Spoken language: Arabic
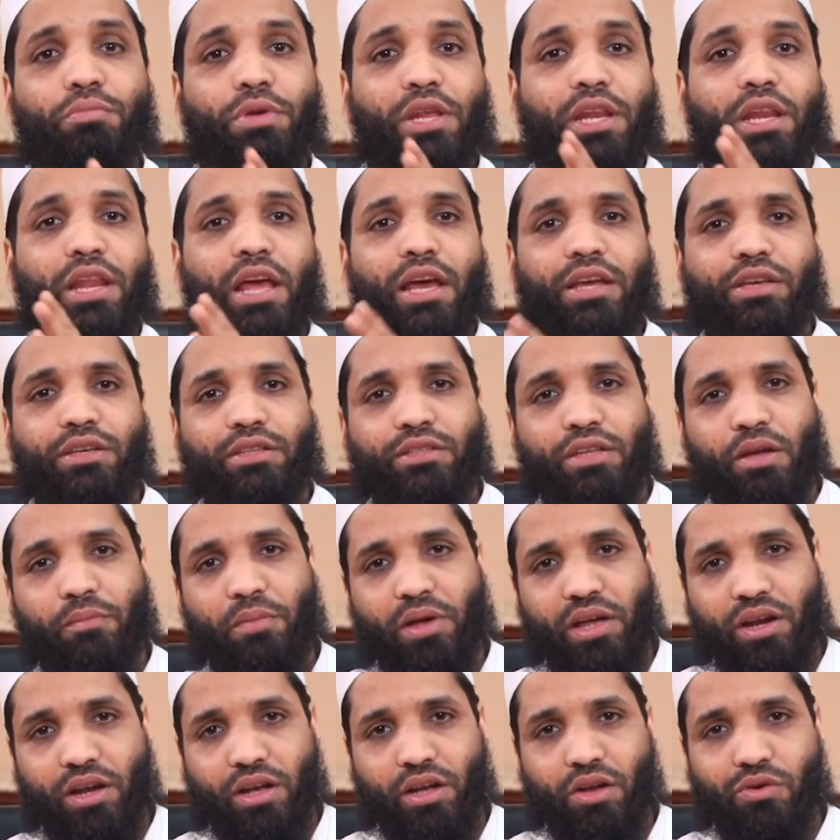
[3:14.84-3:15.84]
بالله
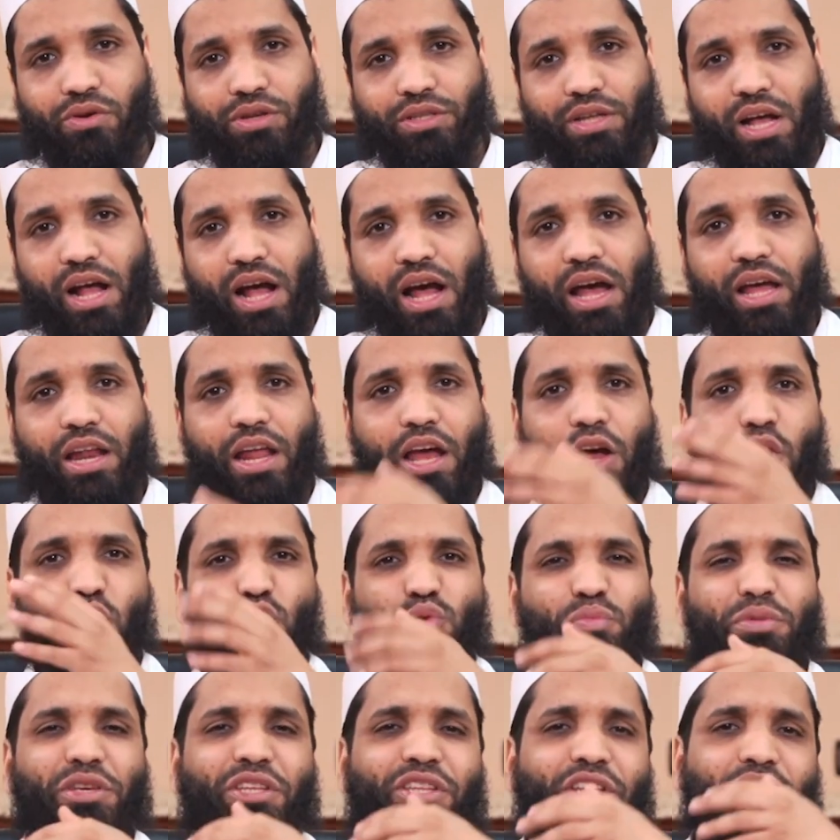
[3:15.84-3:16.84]
تبارك وتعالى
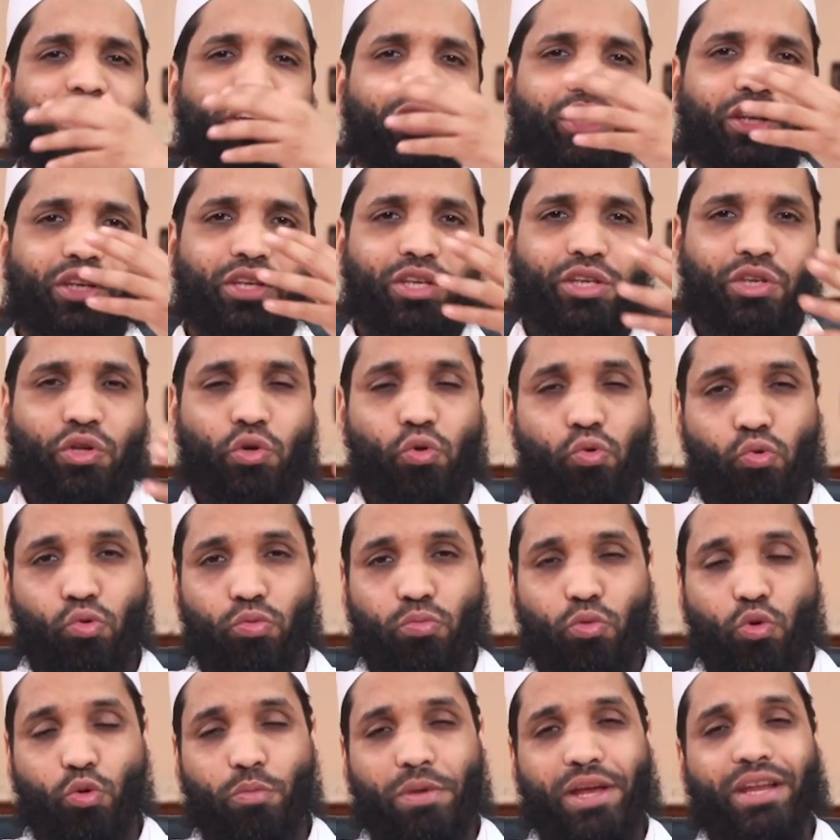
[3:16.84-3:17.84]
أو بدينه
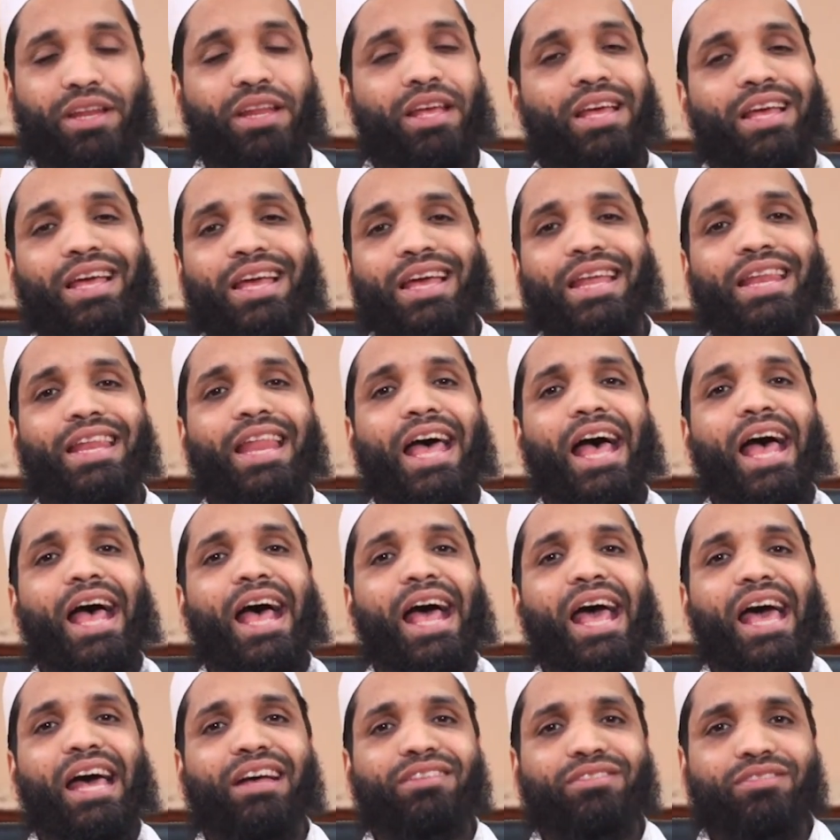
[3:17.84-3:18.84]
عموما
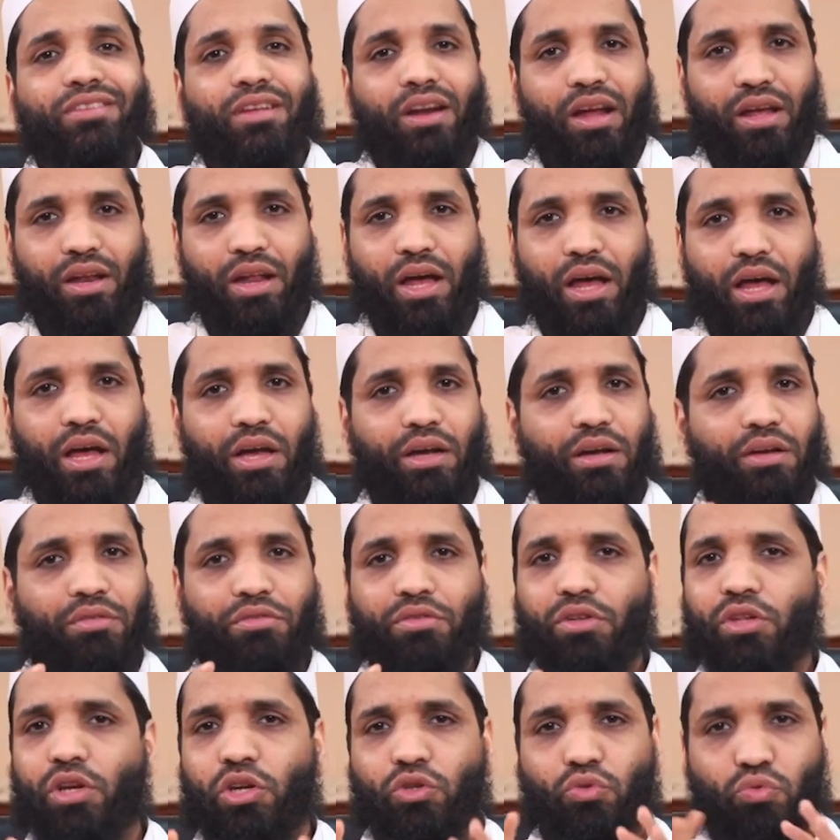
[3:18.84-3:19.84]
لا حصر لها
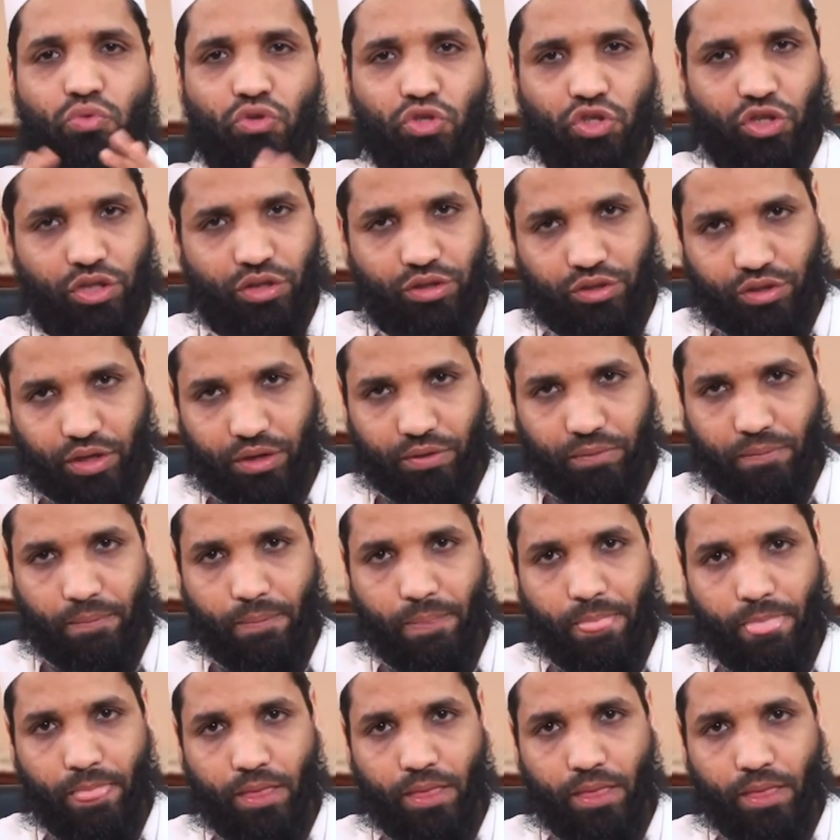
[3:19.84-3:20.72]
كثيرة جدا